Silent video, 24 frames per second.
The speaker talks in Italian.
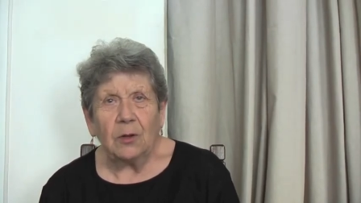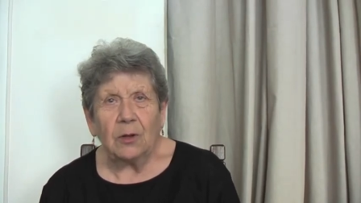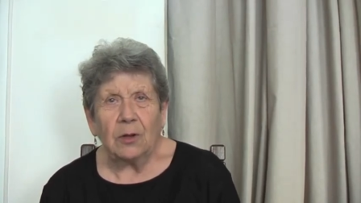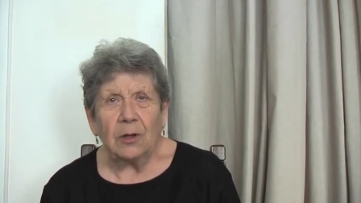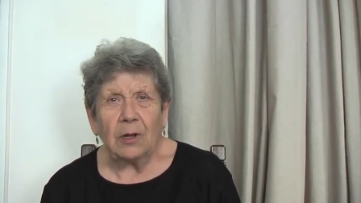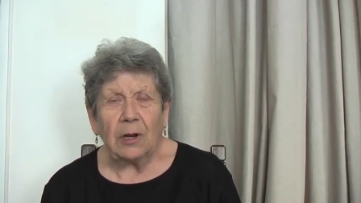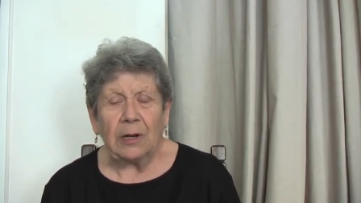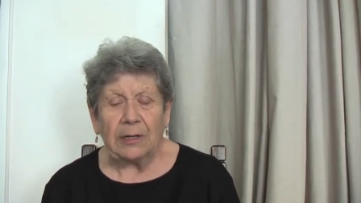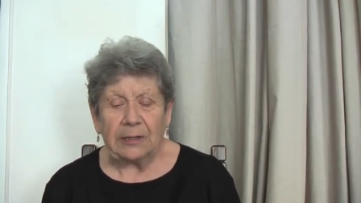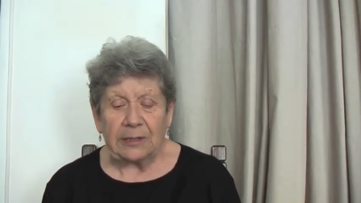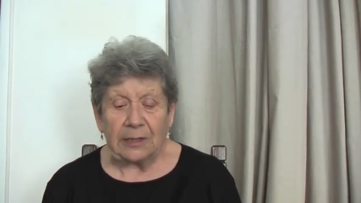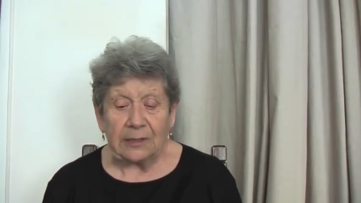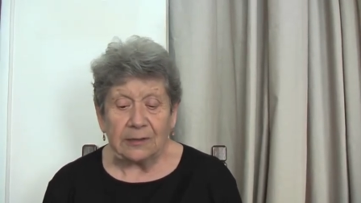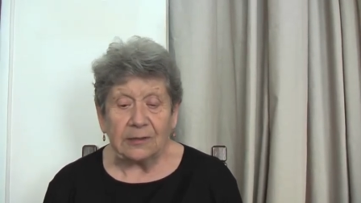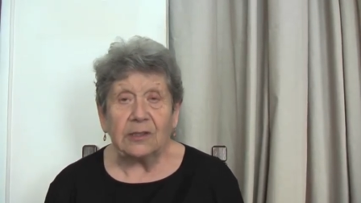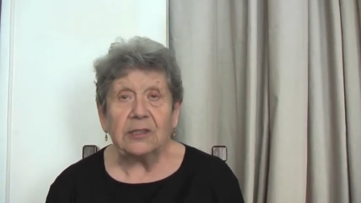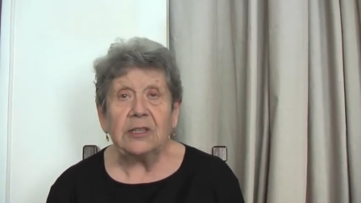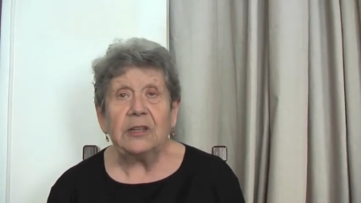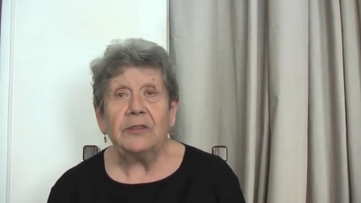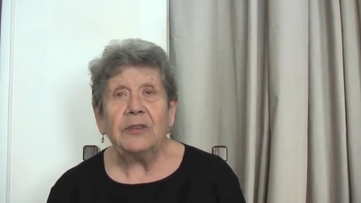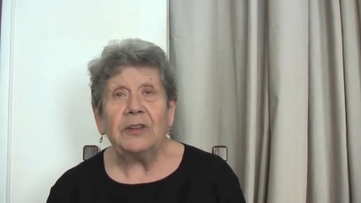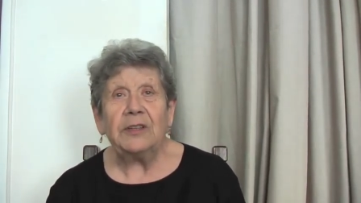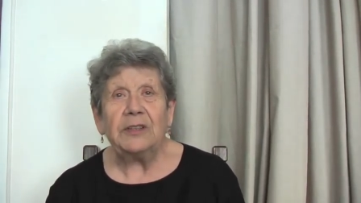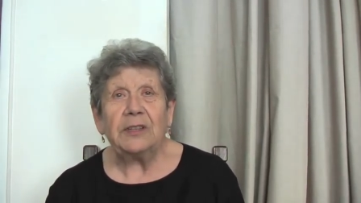le
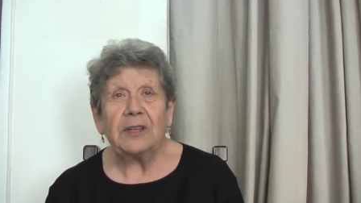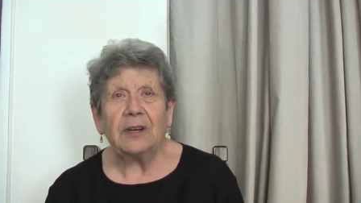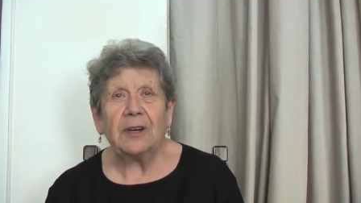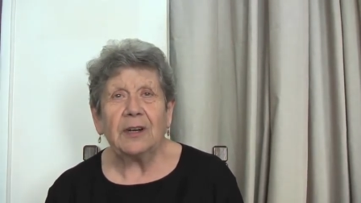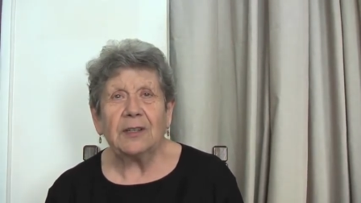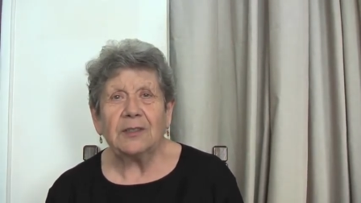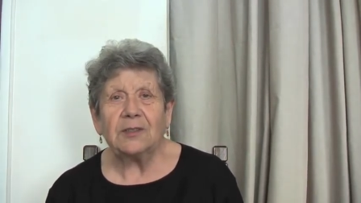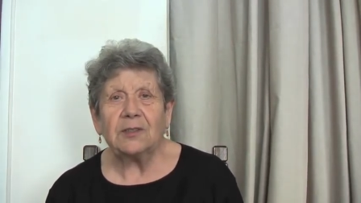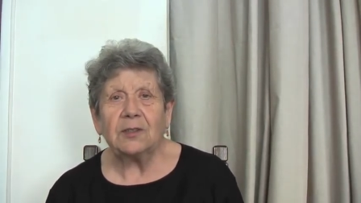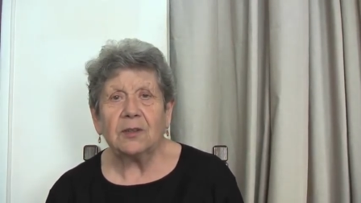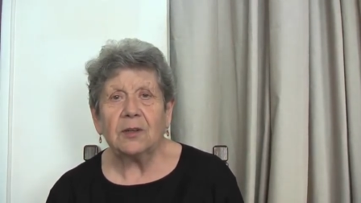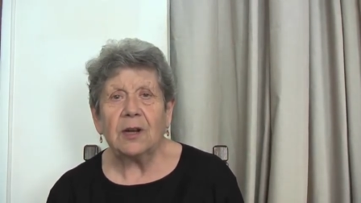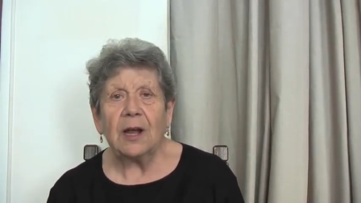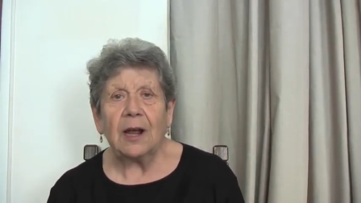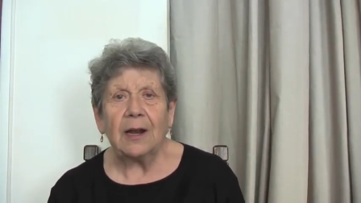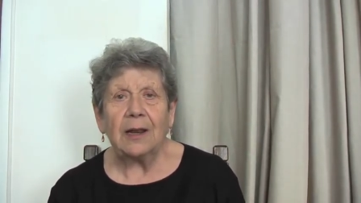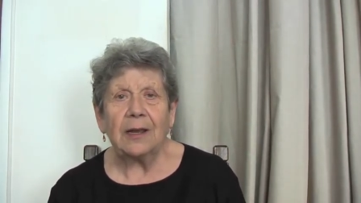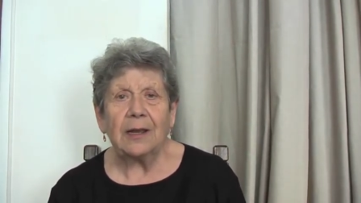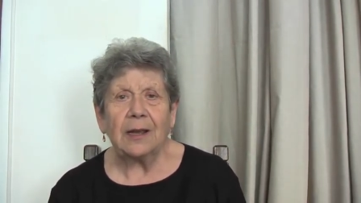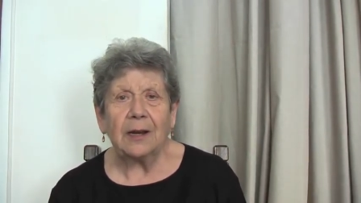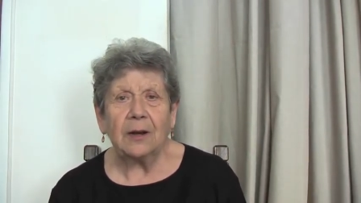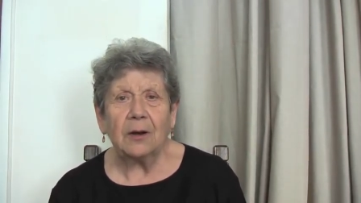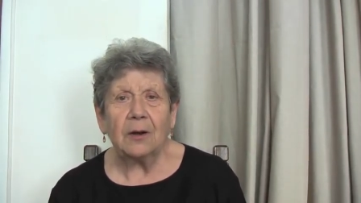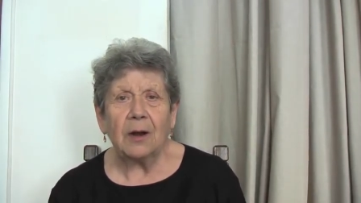trattative
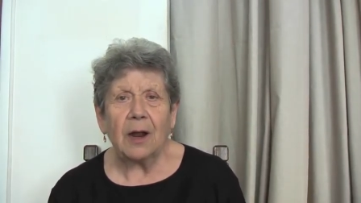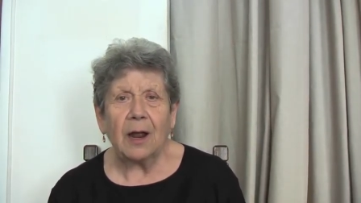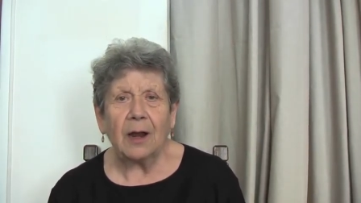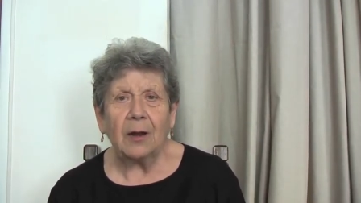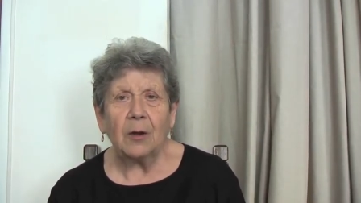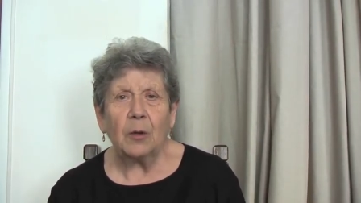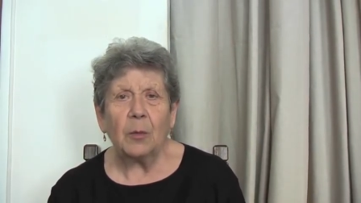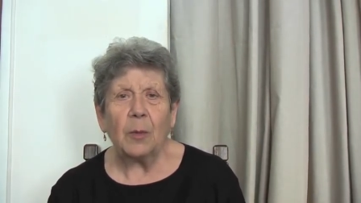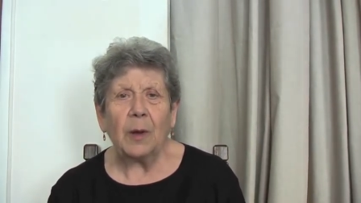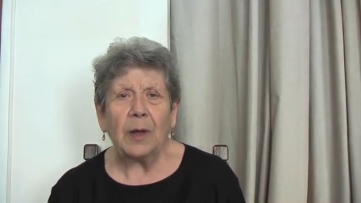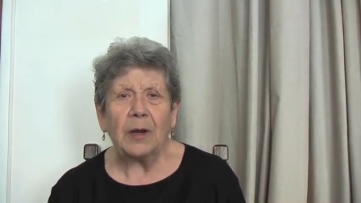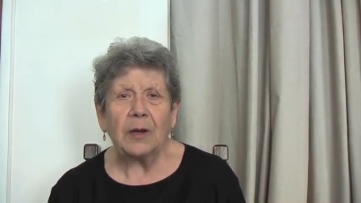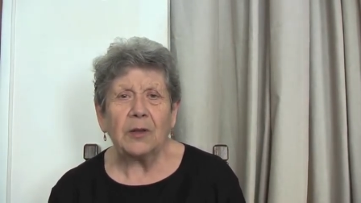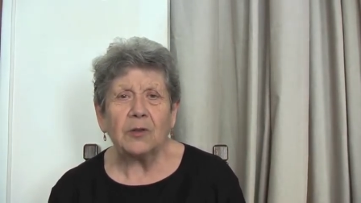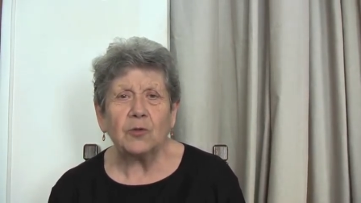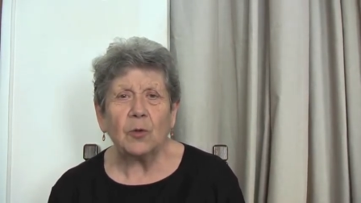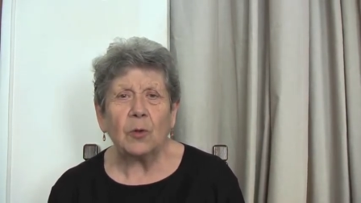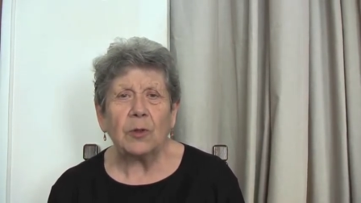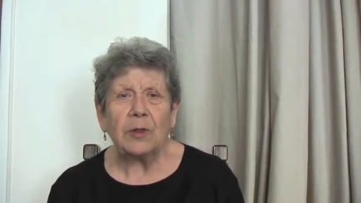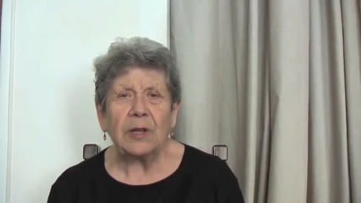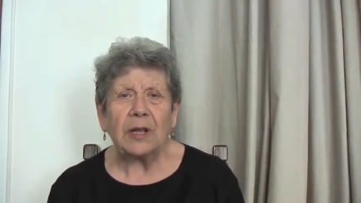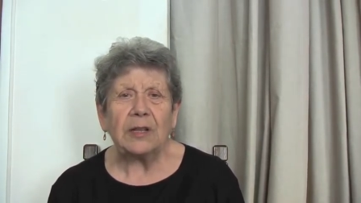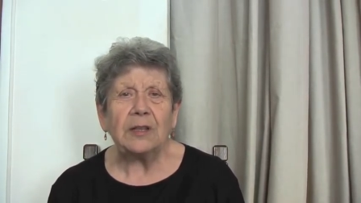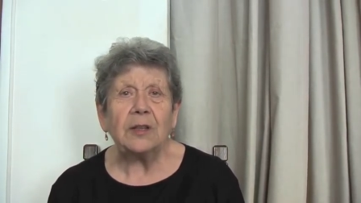internazionali che non hanno mai
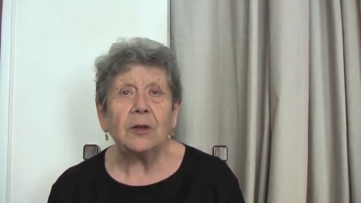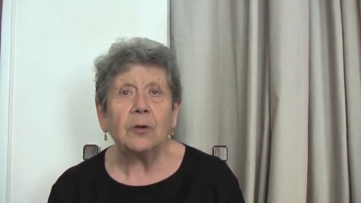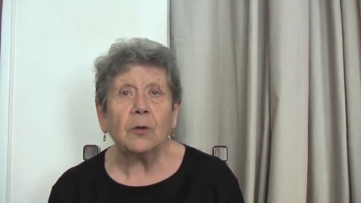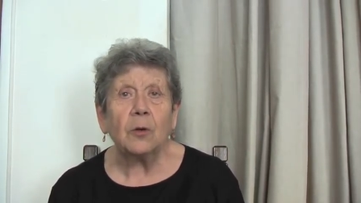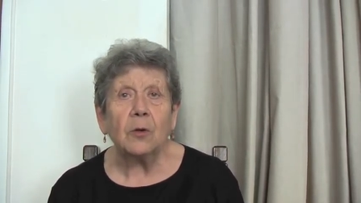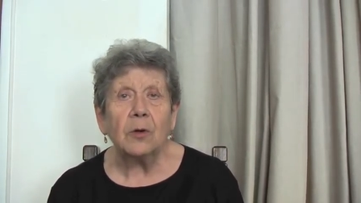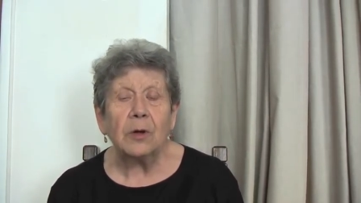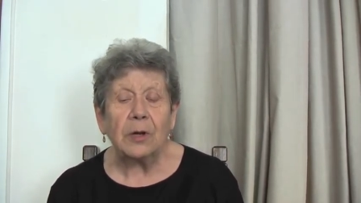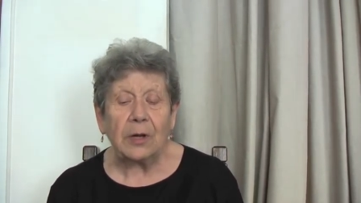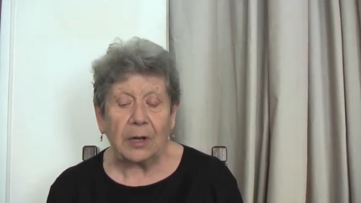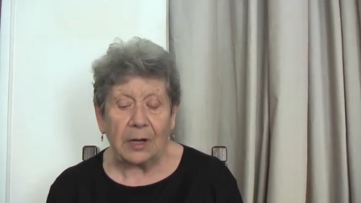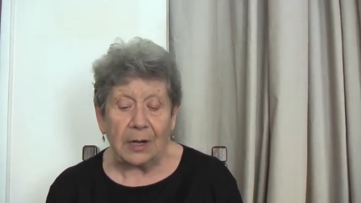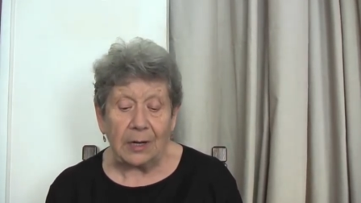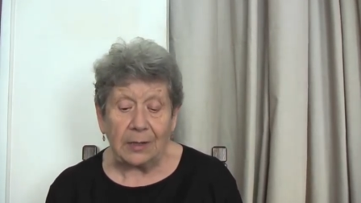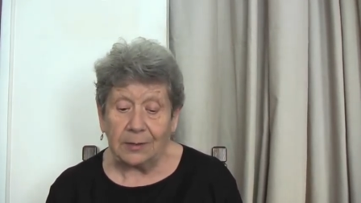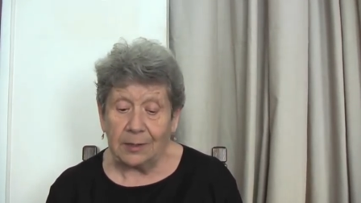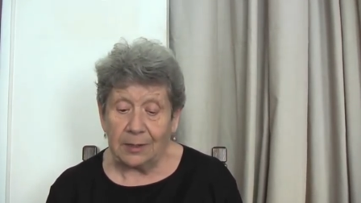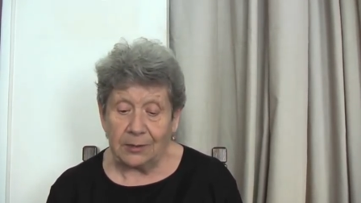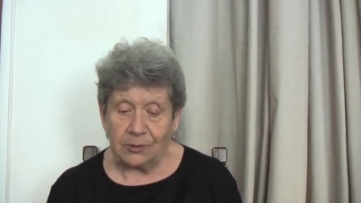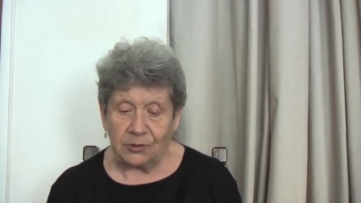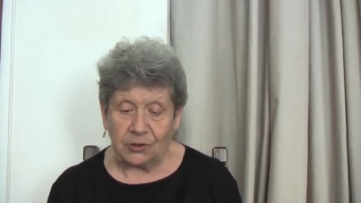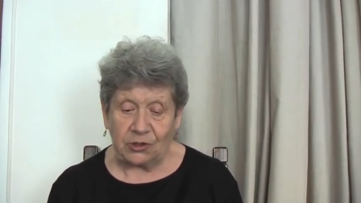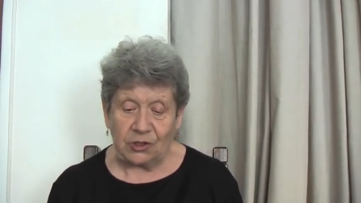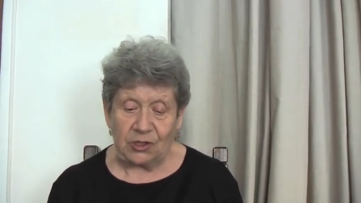risultati
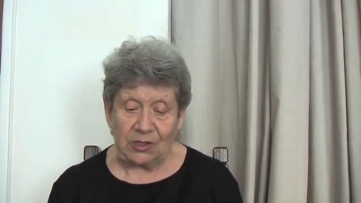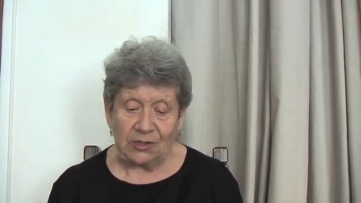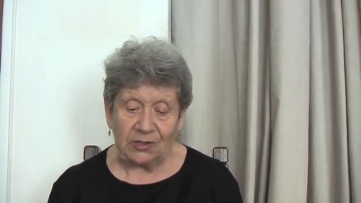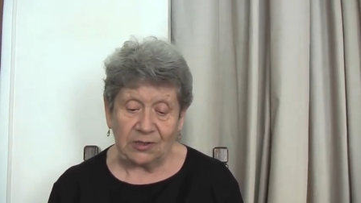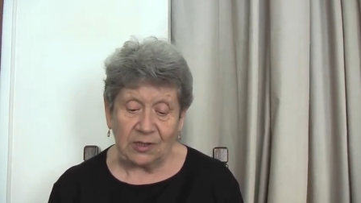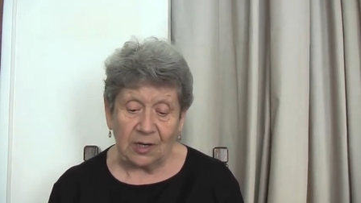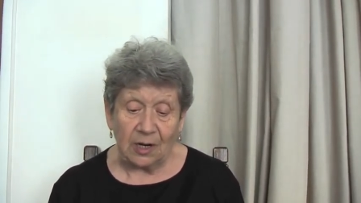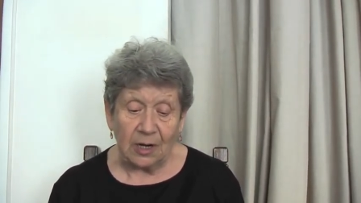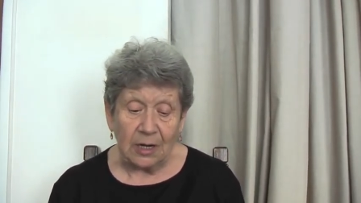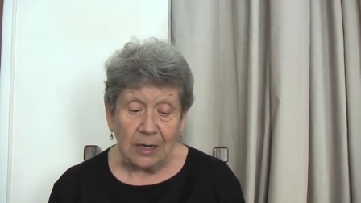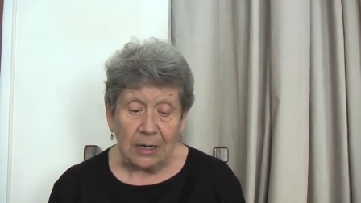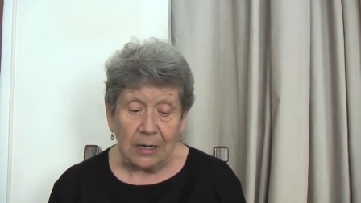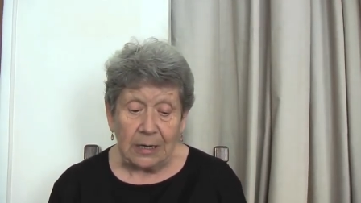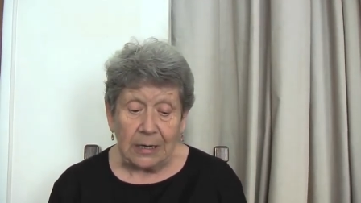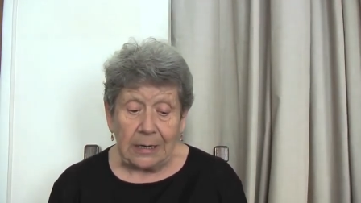concreti, eccetera.